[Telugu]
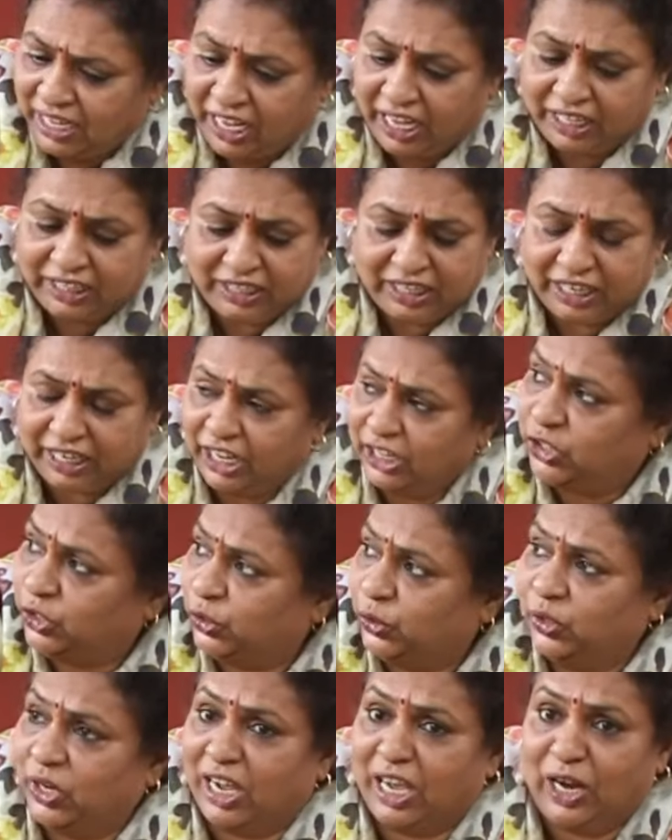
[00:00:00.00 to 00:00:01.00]
గంధక
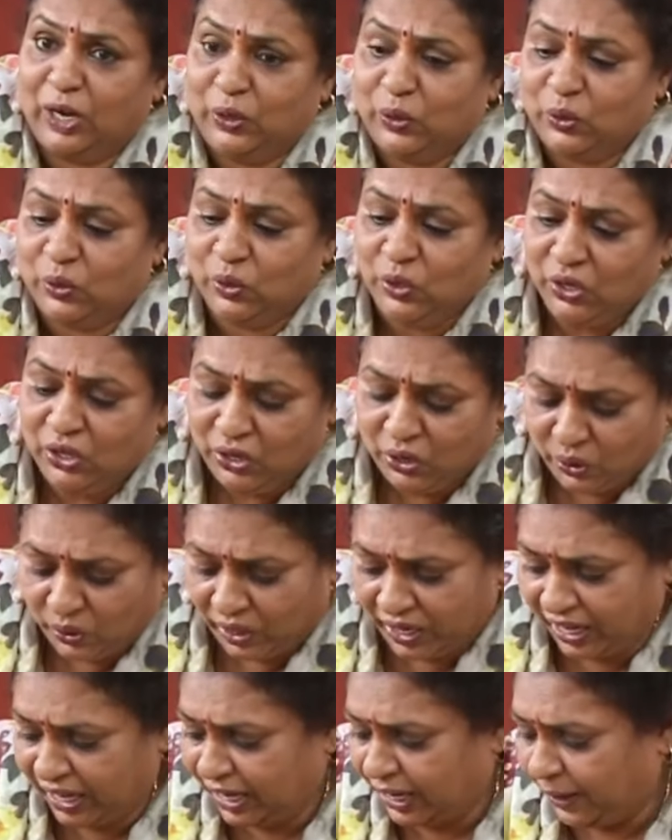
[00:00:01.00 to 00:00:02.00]
చూరాలు
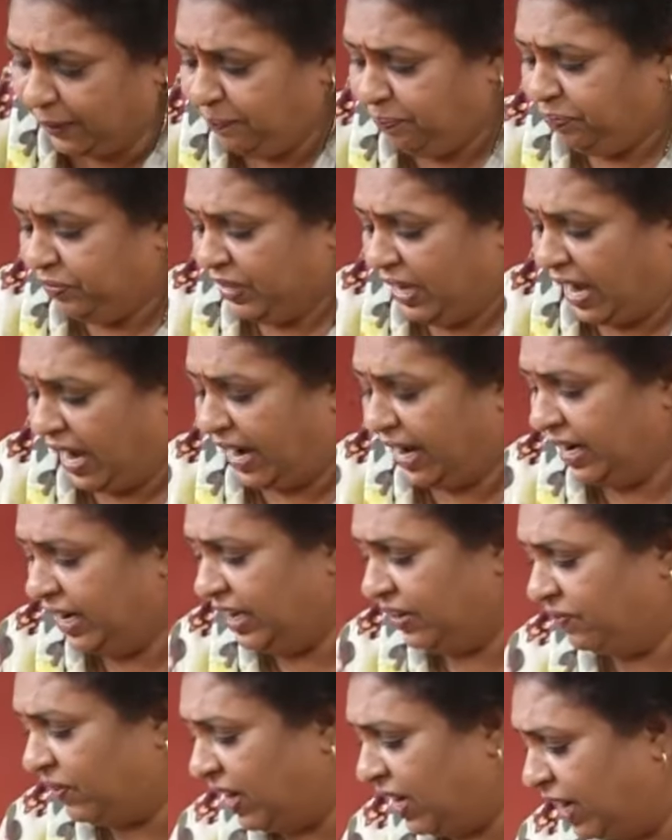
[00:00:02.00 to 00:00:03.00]
ఓకేనా
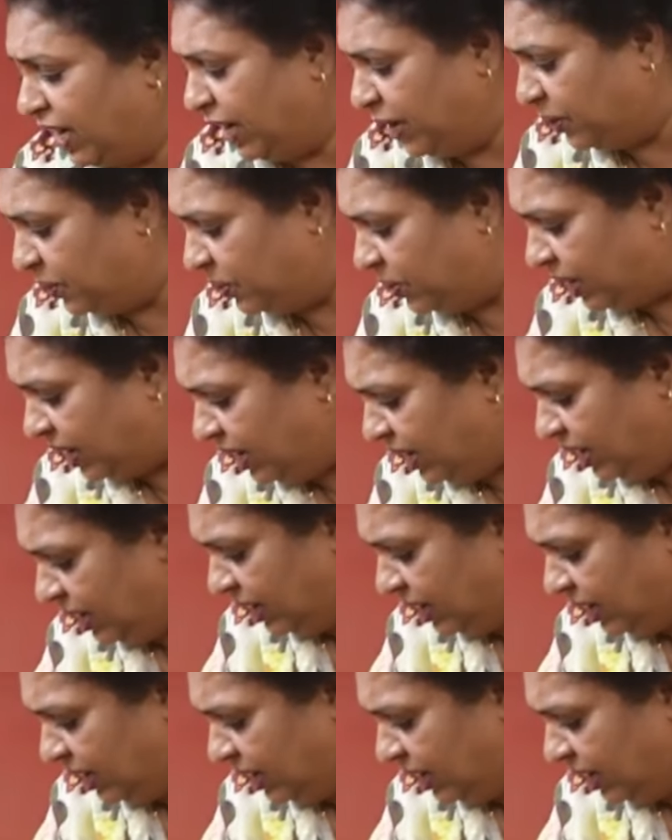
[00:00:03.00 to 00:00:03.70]
అండ్ ఇవన్నీ కూడా